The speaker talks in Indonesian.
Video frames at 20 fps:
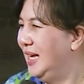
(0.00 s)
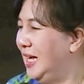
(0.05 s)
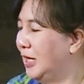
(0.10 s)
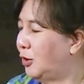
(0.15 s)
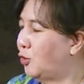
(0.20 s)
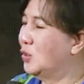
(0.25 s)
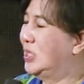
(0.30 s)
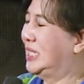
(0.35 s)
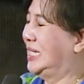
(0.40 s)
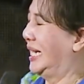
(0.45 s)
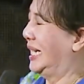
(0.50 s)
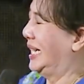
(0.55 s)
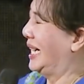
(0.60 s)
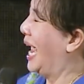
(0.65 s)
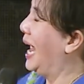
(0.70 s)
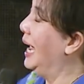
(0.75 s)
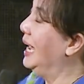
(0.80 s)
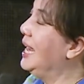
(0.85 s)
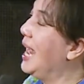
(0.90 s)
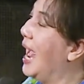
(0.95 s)
Itu
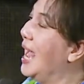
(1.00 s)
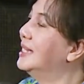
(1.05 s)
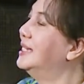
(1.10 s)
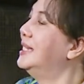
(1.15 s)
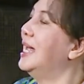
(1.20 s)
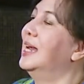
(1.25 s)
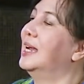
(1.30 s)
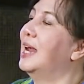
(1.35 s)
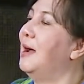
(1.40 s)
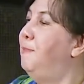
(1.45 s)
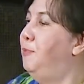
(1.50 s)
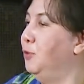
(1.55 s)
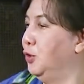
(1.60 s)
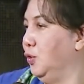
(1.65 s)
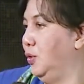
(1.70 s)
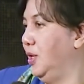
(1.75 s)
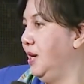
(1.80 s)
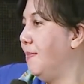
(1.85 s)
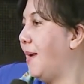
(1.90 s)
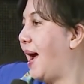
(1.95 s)
sekali acara
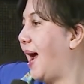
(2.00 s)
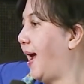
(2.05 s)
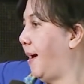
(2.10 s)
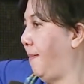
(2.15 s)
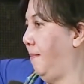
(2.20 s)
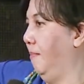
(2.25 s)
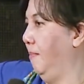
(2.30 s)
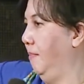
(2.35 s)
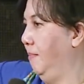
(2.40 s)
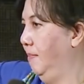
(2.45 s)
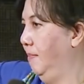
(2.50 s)
butuh 5M.